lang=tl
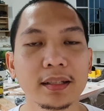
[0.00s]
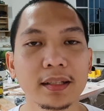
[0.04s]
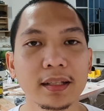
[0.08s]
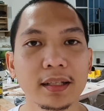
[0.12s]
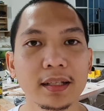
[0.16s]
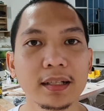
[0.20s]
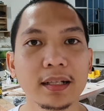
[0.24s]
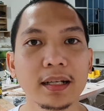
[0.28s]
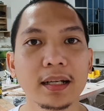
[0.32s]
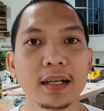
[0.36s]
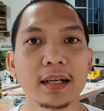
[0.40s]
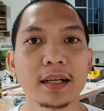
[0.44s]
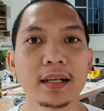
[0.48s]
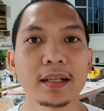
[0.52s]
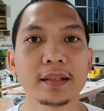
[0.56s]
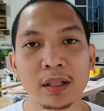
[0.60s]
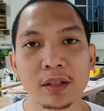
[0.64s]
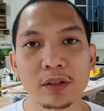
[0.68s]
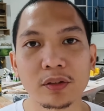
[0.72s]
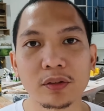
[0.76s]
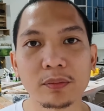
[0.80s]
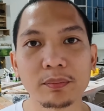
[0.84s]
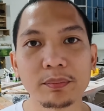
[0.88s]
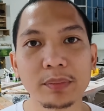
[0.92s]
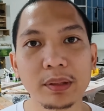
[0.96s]
kailangan,
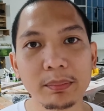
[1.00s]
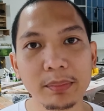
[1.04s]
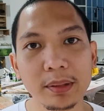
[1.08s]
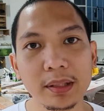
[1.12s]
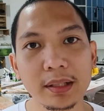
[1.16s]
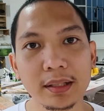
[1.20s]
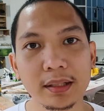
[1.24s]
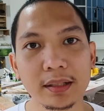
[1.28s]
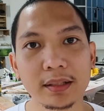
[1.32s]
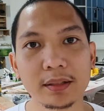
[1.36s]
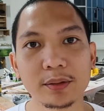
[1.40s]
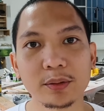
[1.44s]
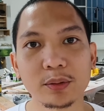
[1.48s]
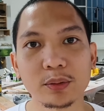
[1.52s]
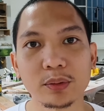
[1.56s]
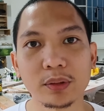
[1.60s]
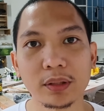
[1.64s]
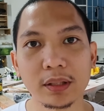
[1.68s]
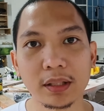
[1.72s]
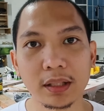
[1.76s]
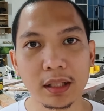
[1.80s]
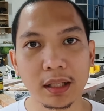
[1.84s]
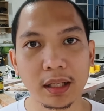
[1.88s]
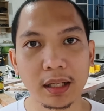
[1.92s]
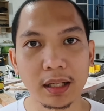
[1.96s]
kung bibili ka ng tool,